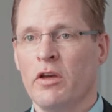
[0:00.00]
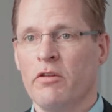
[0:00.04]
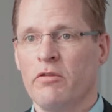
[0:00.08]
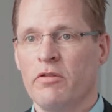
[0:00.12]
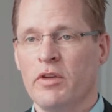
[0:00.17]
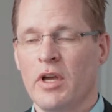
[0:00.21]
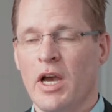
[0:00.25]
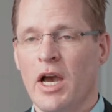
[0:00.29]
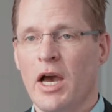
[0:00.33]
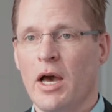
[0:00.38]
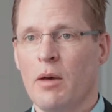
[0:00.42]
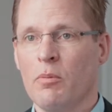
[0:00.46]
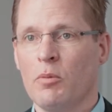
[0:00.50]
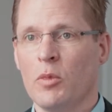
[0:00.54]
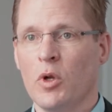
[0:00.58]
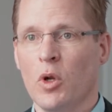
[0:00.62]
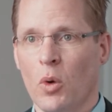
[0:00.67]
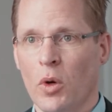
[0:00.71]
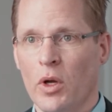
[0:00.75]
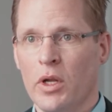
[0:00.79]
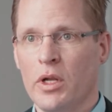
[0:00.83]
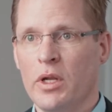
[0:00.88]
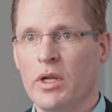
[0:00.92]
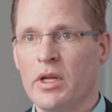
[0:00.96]
Wir haben
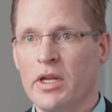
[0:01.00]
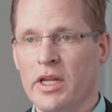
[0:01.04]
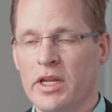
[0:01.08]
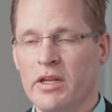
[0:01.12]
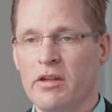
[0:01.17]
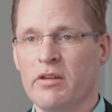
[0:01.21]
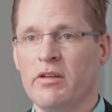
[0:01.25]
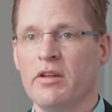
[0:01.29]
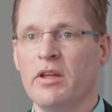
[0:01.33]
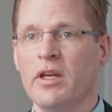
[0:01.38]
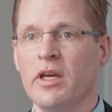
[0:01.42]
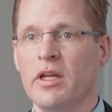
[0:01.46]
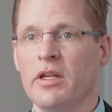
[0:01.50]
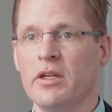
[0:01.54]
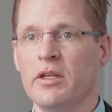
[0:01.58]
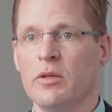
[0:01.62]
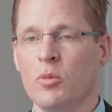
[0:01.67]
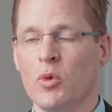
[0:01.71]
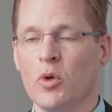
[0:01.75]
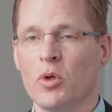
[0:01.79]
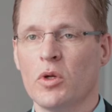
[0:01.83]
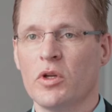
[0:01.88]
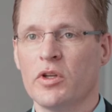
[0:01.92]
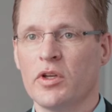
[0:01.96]
Leuten intern die
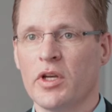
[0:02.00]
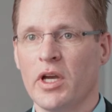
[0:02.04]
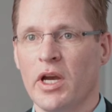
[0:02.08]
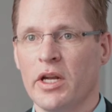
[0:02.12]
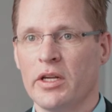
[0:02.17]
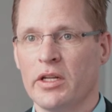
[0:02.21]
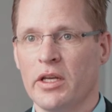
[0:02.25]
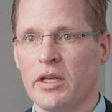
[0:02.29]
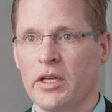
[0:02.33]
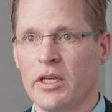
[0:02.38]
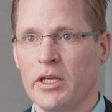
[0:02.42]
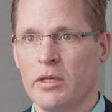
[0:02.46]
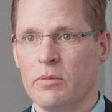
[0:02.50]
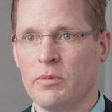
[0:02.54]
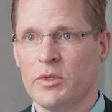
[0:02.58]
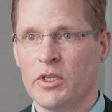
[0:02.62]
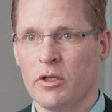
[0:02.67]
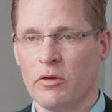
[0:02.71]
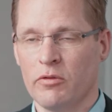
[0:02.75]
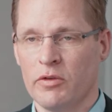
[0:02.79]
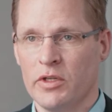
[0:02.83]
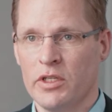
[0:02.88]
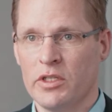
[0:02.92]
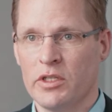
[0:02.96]
Möglichkeit gegeben,
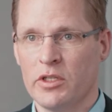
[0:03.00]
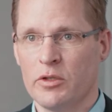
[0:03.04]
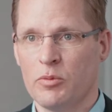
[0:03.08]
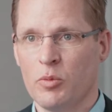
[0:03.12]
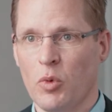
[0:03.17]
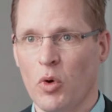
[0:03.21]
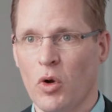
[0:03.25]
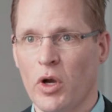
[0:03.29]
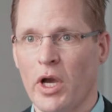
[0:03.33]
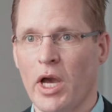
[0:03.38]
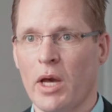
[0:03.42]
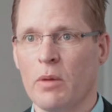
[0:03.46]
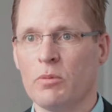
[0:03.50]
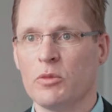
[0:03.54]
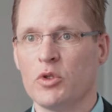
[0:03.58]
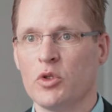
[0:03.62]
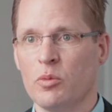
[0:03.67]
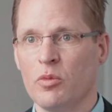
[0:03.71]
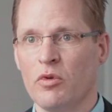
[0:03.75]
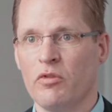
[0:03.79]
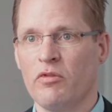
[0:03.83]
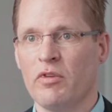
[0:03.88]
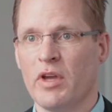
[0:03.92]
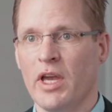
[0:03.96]
sich auf dieses Programm zu
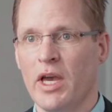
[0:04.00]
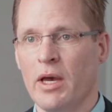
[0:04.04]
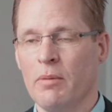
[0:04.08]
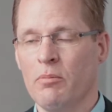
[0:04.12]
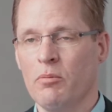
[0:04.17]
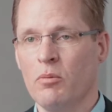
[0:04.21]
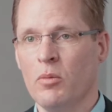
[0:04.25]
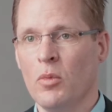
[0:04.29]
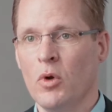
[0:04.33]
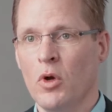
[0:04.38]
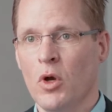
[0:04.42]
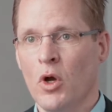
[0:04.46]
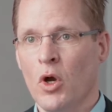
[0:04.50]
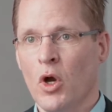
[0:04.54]
bewerben.